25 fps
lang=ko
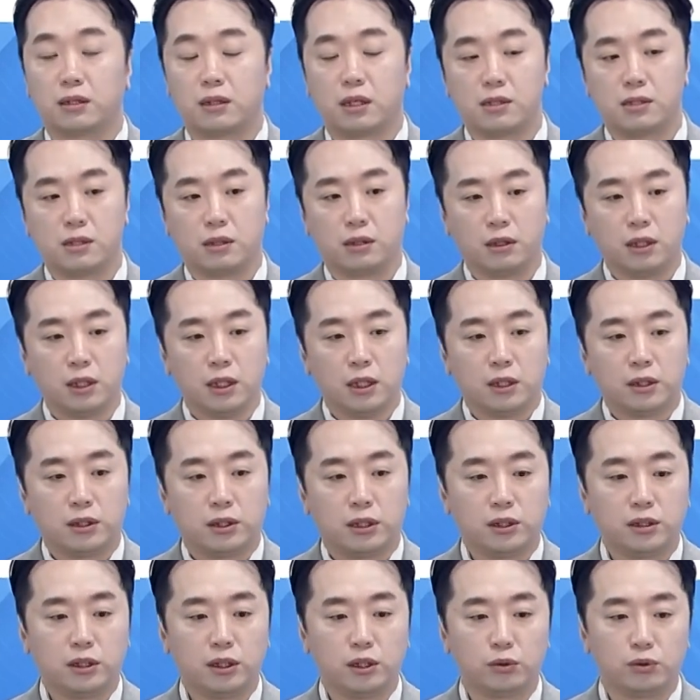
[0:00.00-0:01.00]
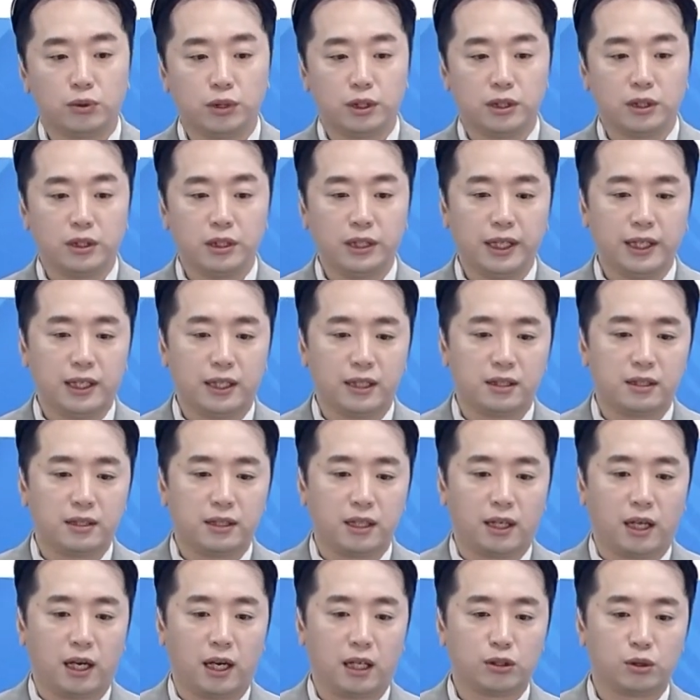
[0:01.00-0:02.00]
그래서 실제로 우리 은행 네. 같은
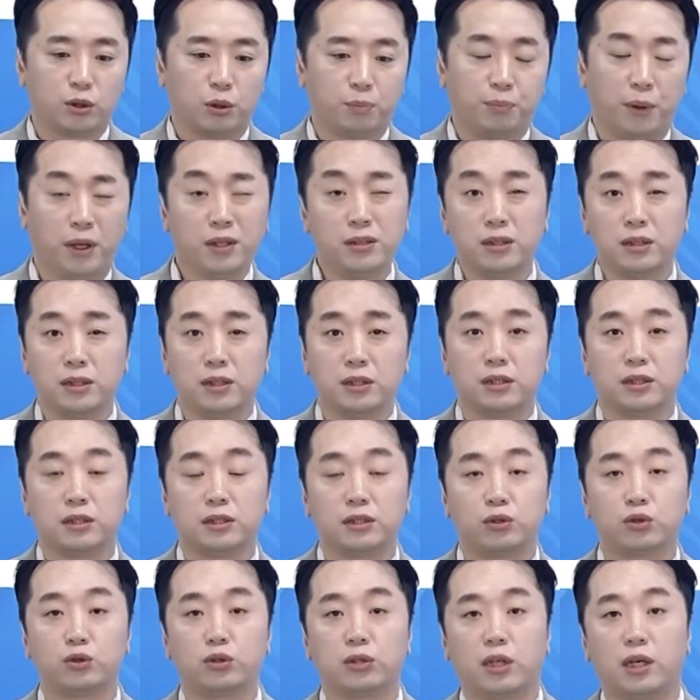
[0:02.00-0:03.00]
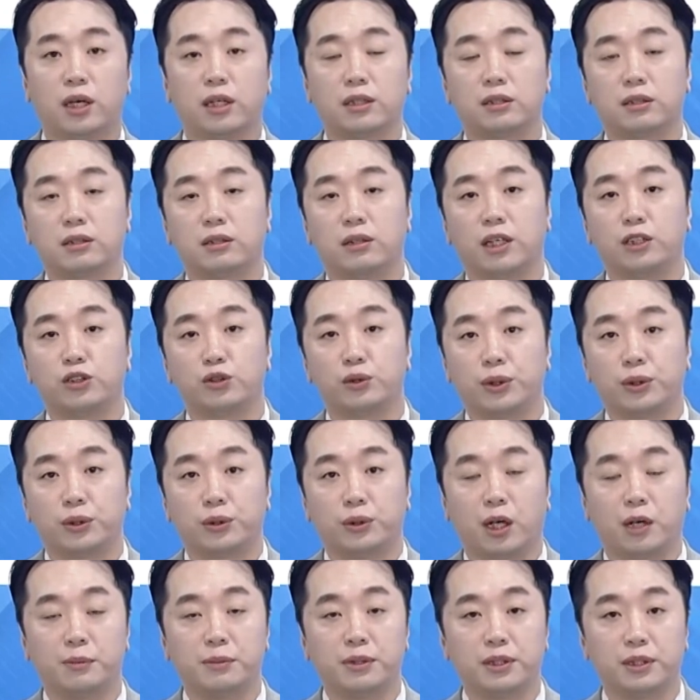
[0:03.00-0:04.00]
데 가가지고 펀드 추천 같은 거
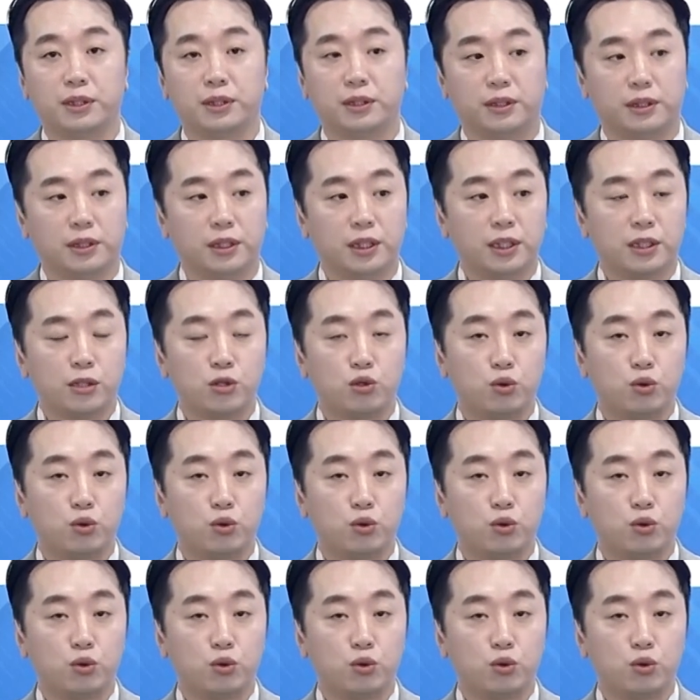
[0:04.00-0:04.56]
해주세요 하면요.